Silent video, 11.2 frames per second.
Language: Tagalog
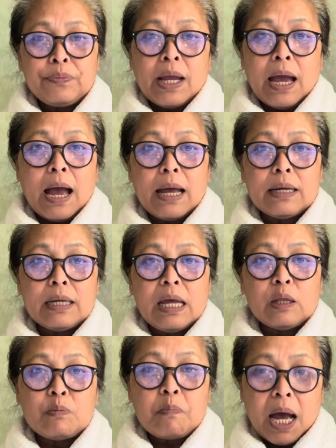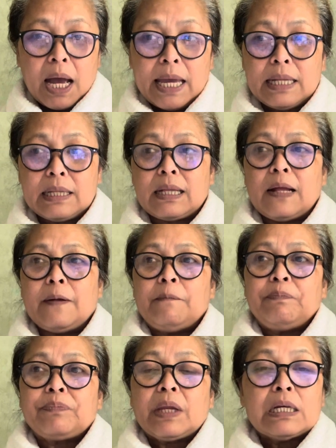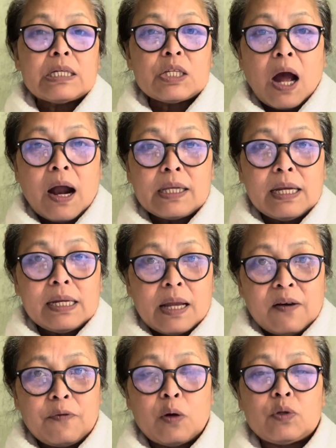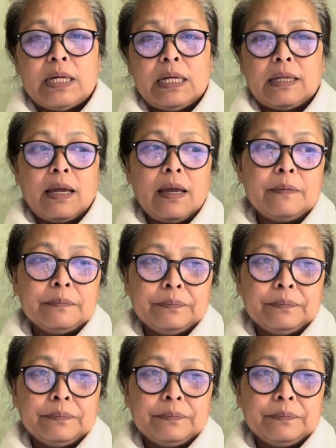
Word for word: And it might start in Davao City.